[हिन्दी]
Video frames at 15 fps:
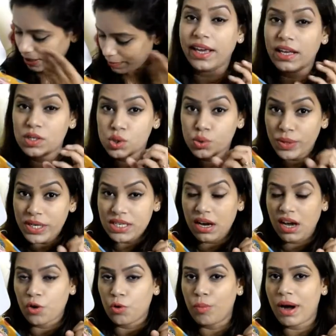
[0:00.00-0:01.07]
एक स्वीट
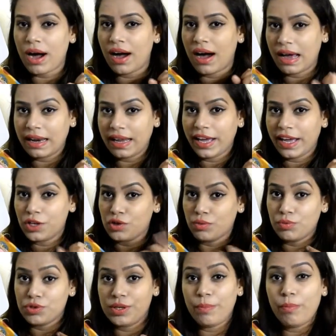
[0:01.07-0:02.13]
अरोमा आ रही है जो
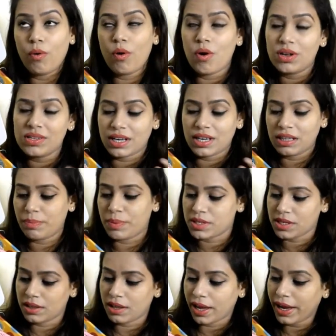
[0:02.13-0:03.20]
मुझे बहुत ज़्यादा
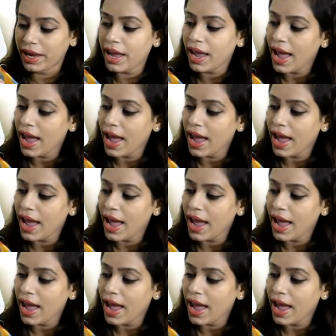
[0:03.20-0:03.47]
पसंद आई